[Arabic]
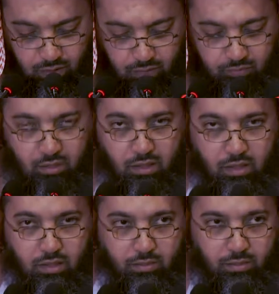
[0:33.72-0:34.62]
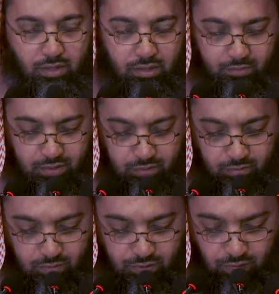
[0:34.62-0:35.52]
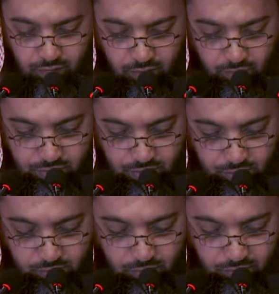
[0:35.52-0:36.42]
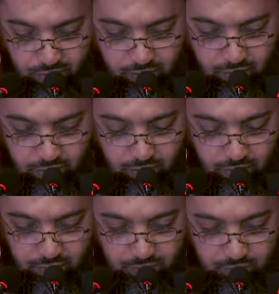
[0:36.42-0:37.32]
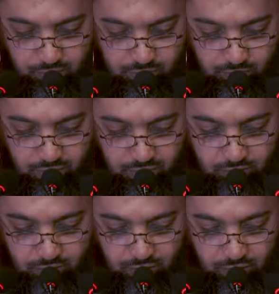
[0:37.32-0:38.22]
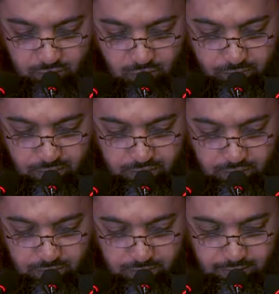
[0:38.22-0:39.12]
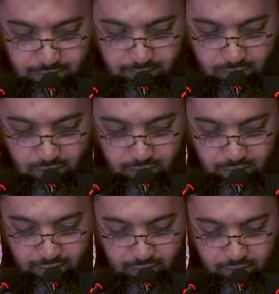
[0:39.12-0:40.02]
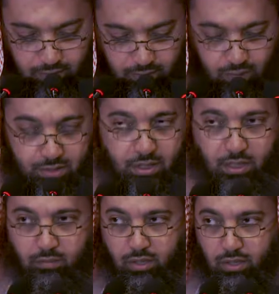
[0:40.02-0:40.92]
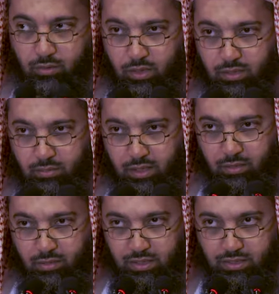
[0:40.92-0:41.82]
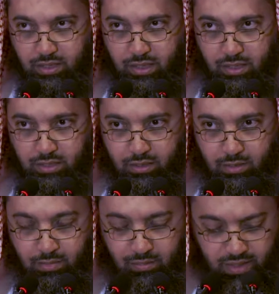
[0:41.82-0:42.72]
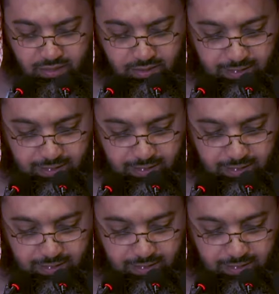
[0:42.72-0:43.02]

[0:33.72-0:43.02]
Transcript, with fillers: الحمد لله رب العالمين وصلى الله وسلم وبارك على عبده ورسوله نبينا محمد وعلى آله وأصحابه وأتباعه بإحسان أما بعد